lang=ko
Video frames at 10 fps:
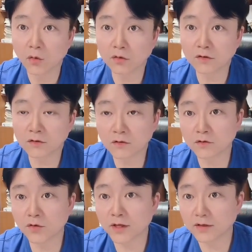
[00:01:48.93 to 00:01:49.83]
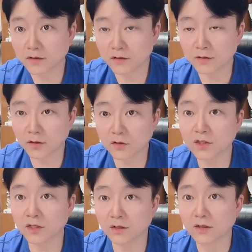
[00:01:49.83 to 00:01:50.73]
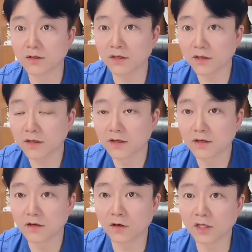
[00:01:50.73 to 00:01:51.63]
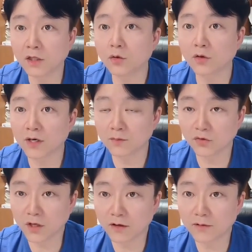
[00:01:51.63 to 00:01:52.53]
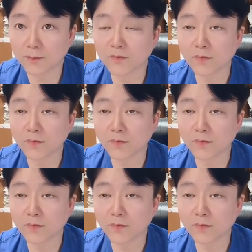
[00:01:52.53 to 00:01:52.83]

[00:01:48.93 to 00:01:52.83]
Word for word: 홍진승 선수의 그 여친이 어, 이토끼란 분이에요